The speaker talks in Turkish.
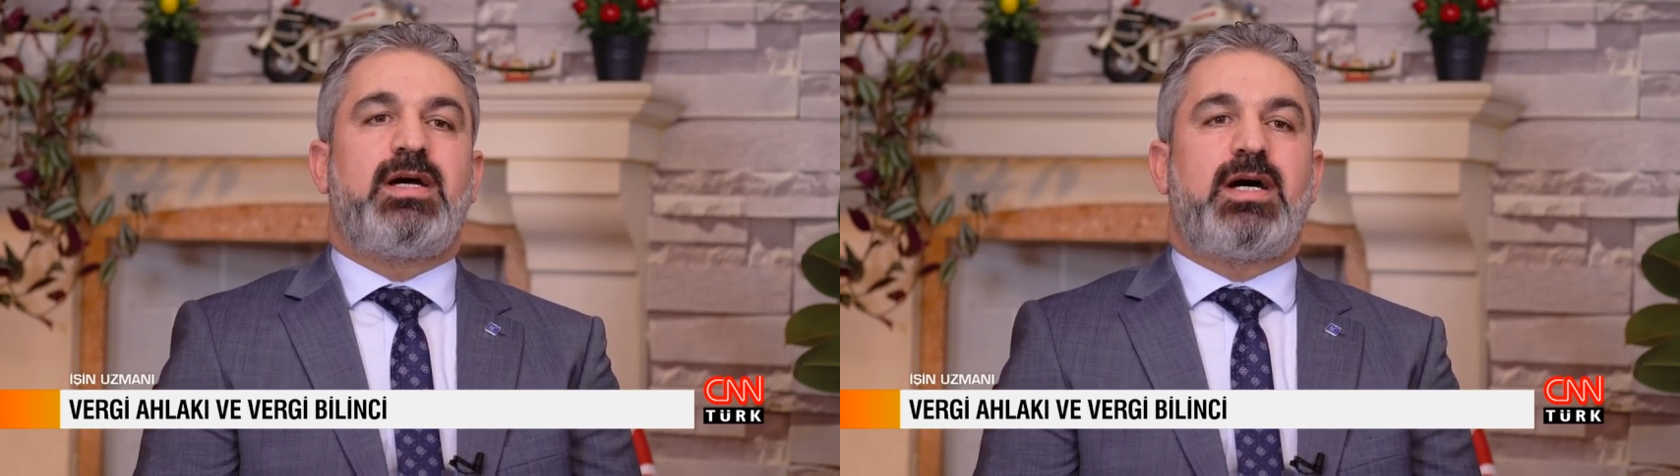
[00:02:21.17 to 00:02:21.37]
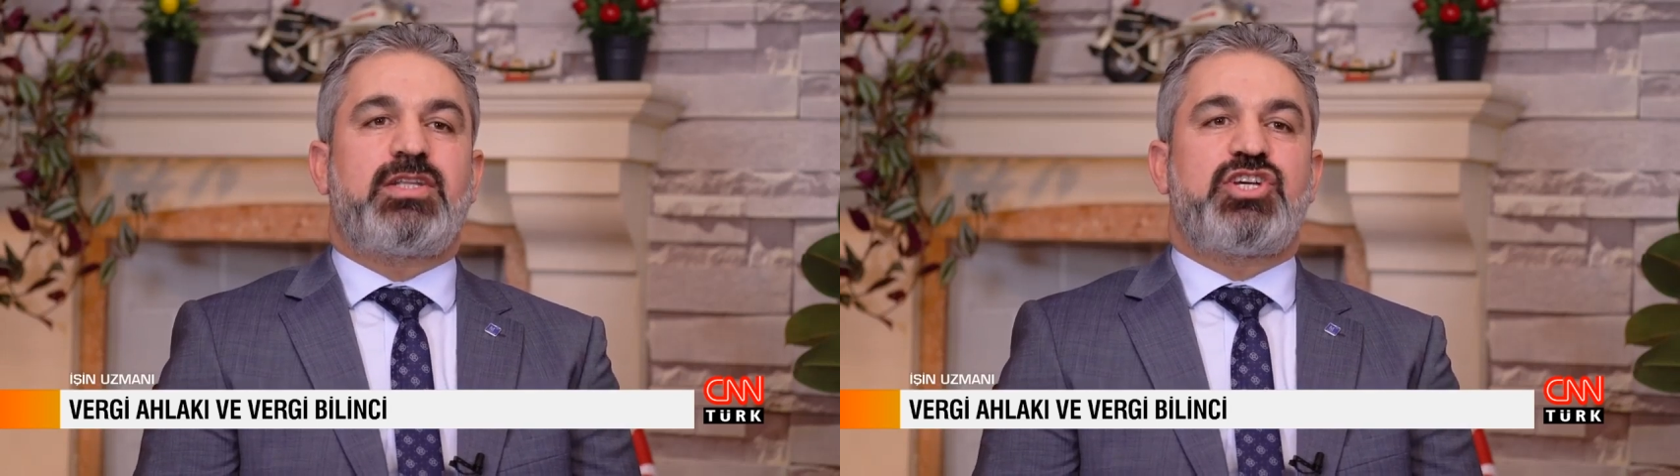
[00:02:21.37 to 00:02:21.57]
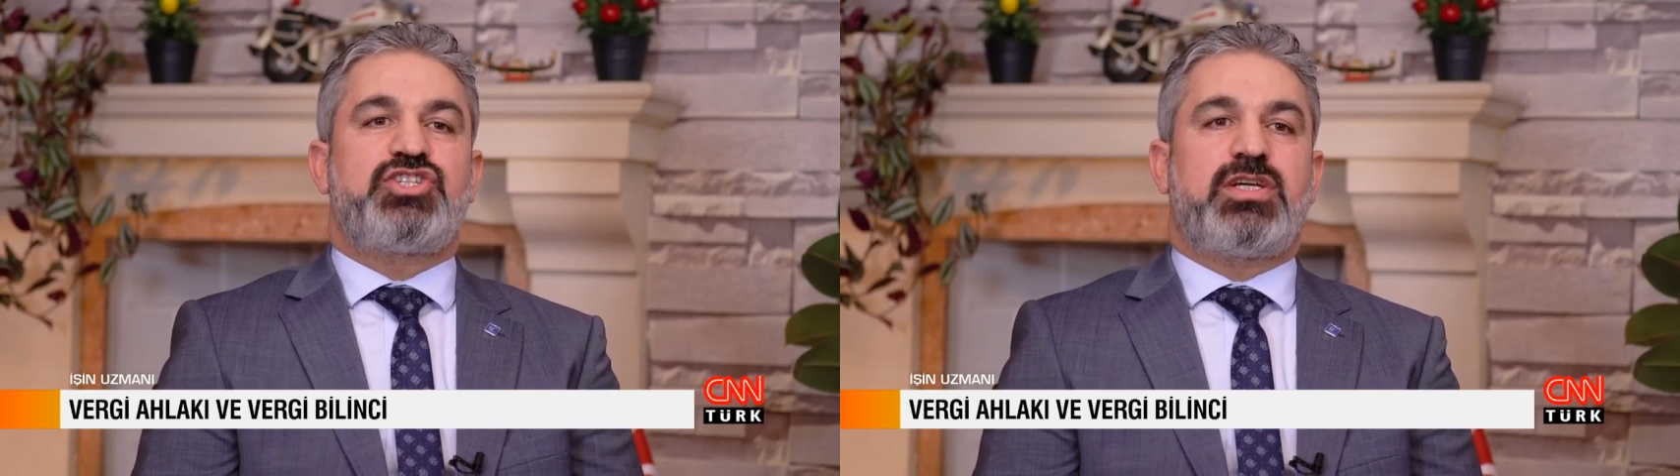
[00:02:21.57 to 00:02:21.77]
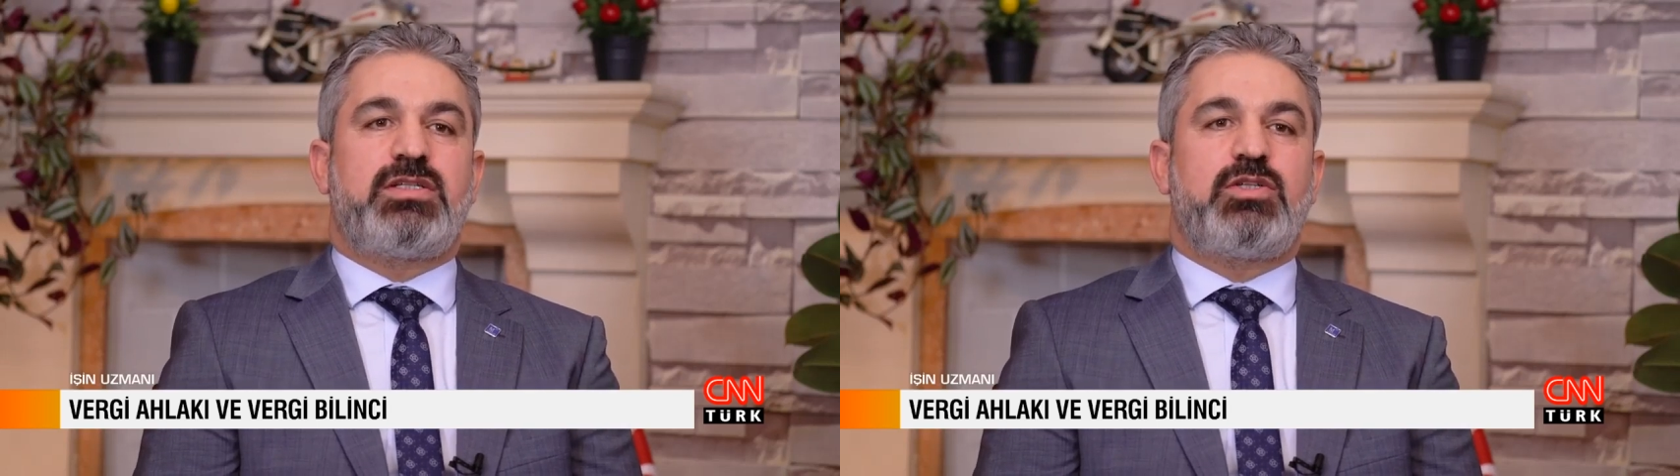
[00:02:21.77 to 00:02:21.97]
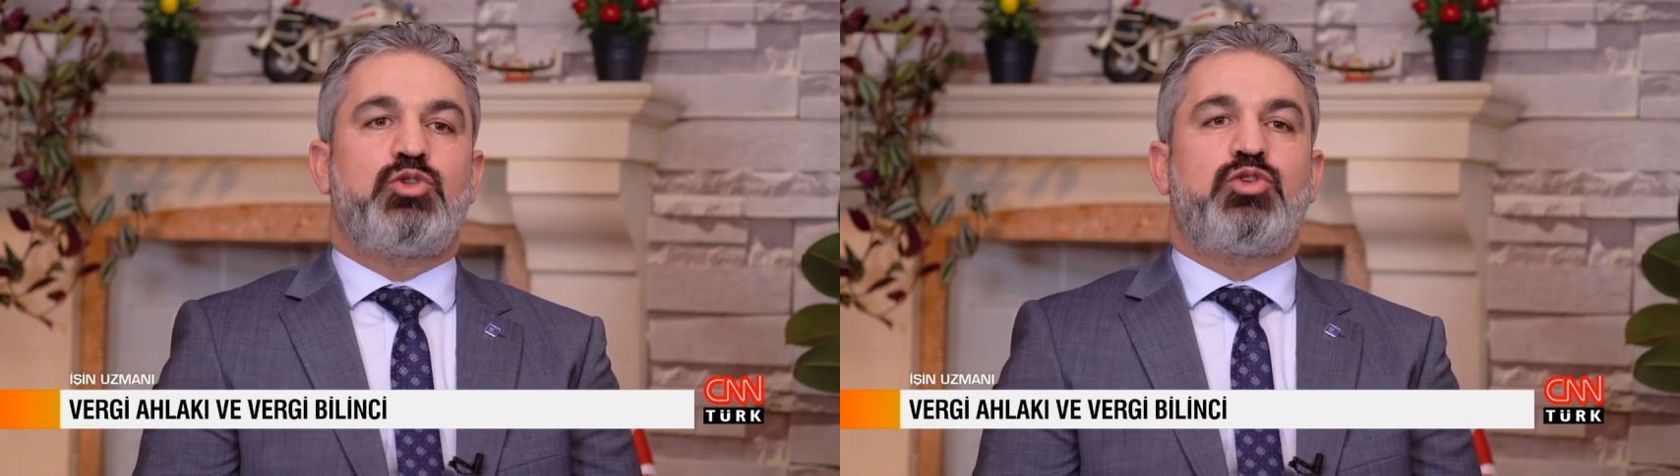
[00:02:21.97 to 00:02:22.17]

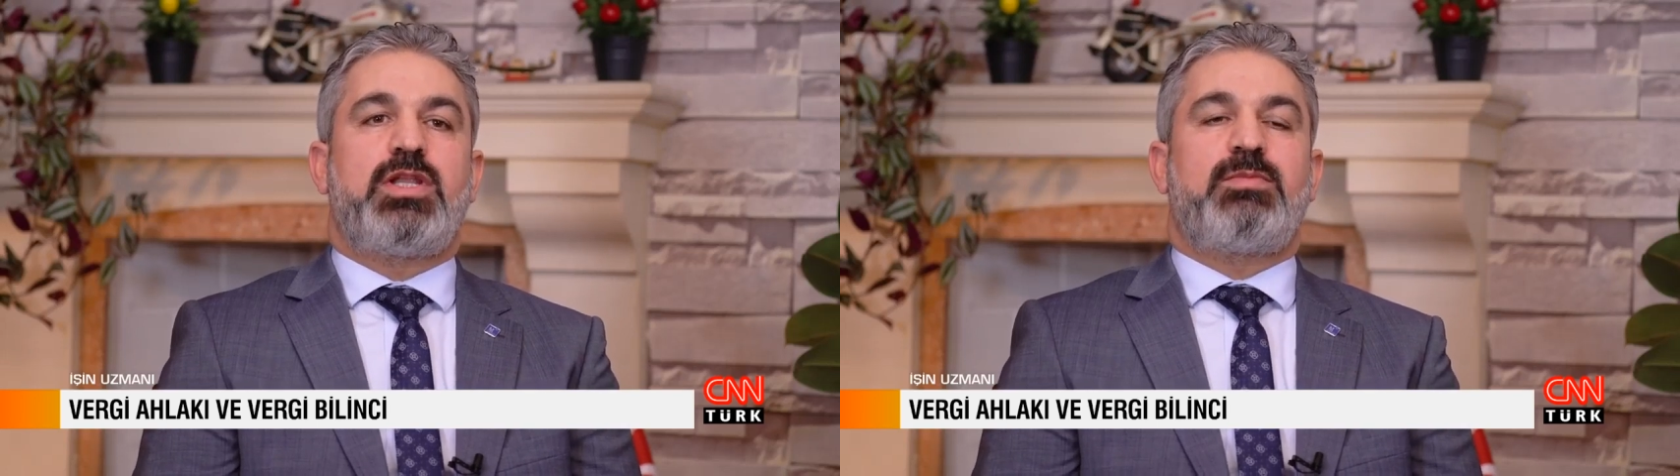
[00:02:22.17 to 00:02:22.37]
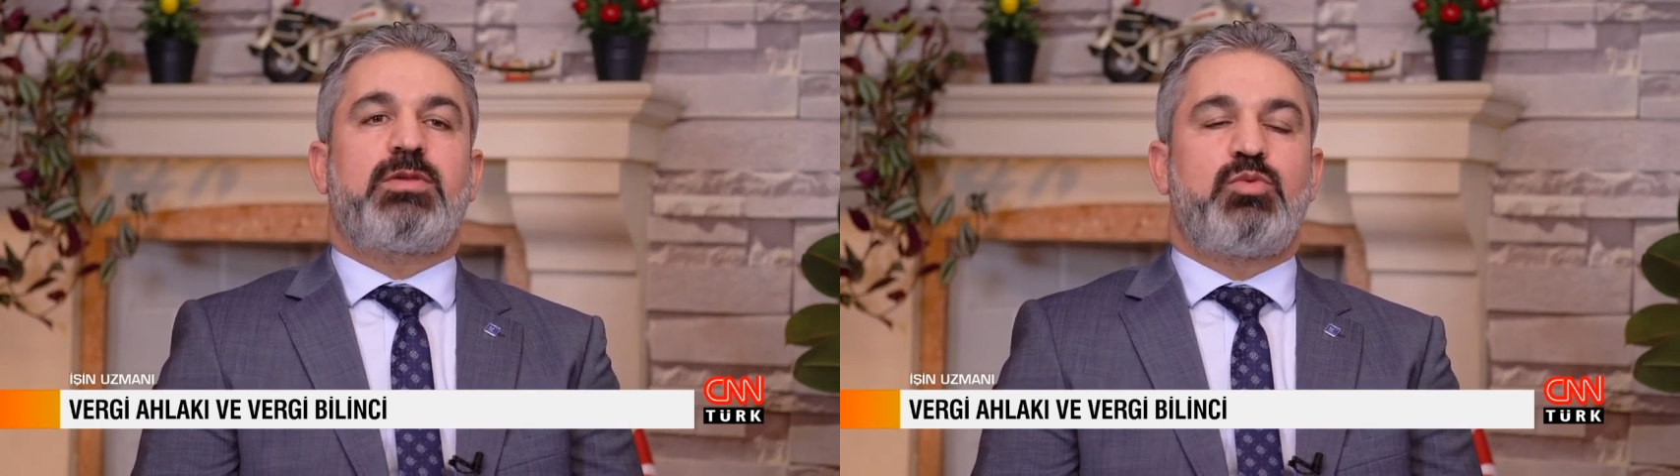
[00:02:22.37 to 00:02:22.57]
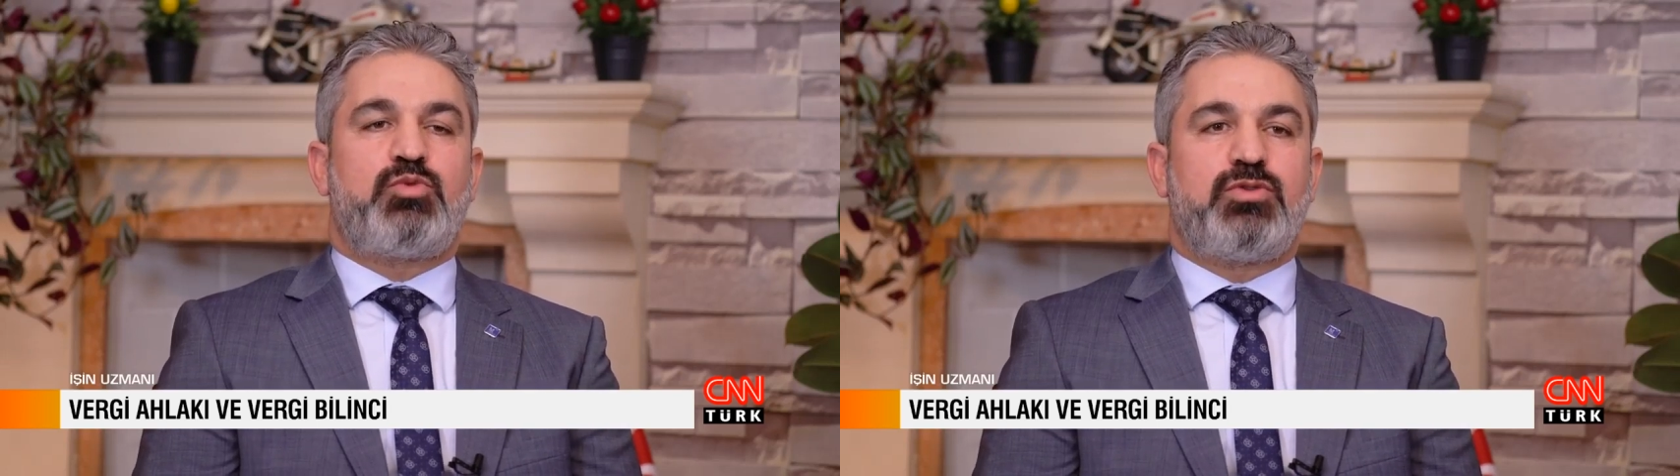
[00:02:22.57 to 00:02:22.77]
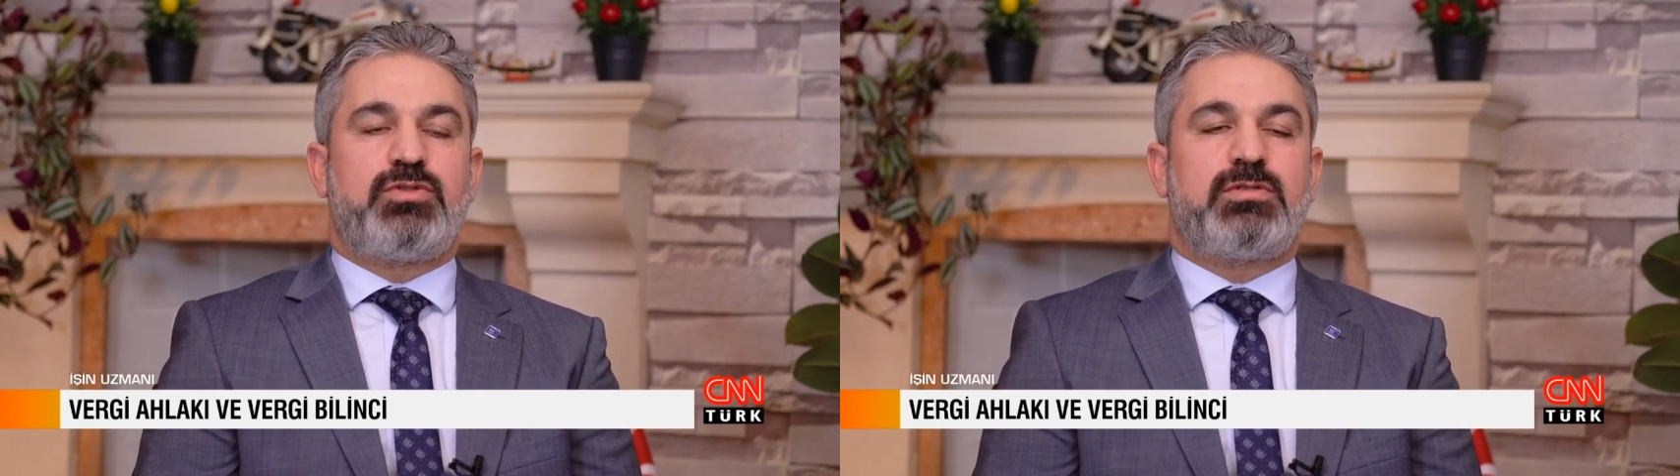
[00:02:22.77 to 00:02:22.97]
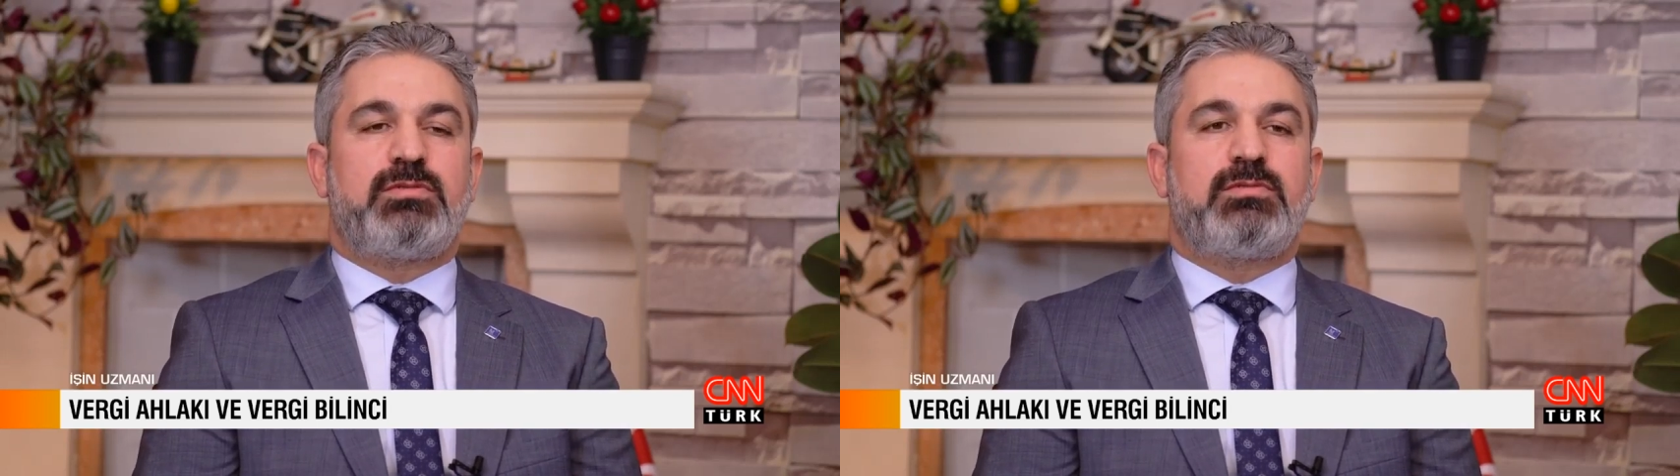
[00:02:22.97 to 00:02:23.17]
artacağını söylemek mümkündür.